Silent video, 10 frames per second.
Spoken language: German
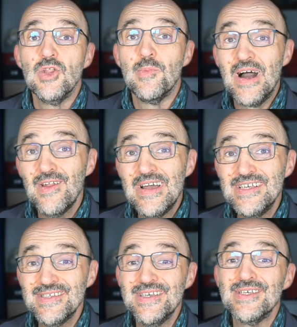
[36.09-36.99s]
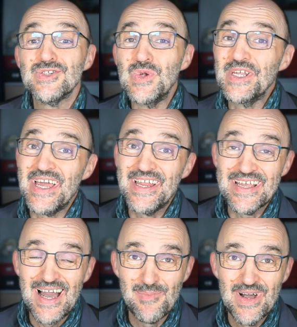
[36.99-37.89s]
Normalerweise sollte deine
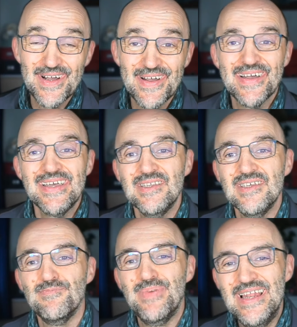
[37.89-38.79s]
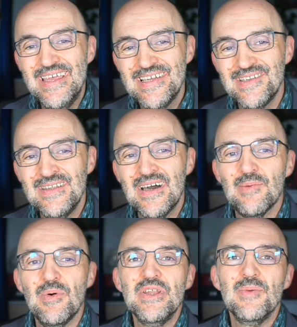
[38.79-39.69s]
Kamera richtig belichten,
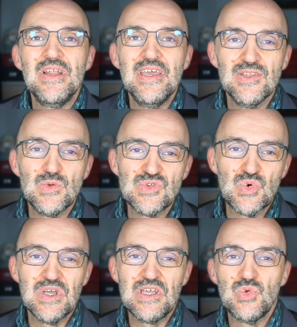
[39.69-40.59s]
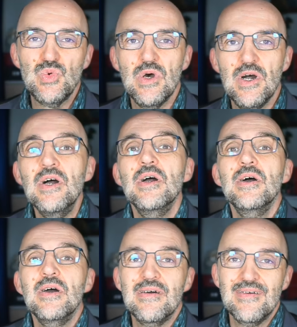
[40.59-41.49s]
aber mit der Belichtungskorrektur
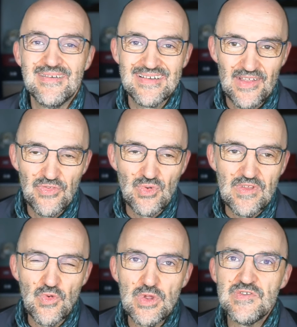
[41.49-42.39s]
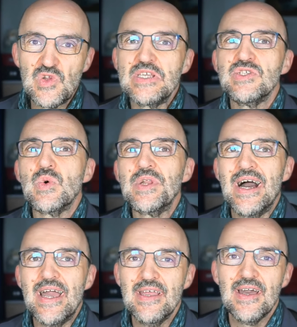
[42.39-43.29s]
kannst du in solchen Situationen
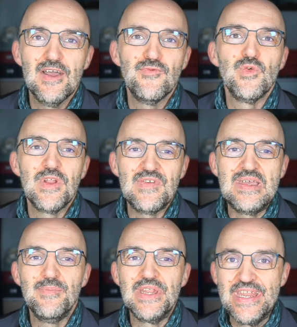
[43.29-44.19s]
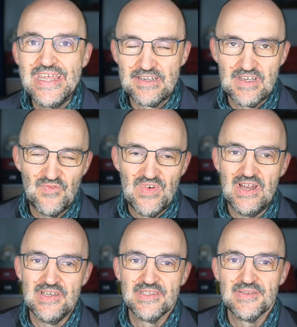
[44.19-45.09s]
eingreifen, wo das eben nicht der Fall
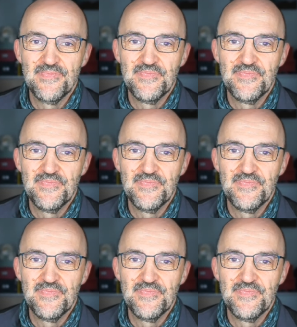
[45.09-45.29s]
ist.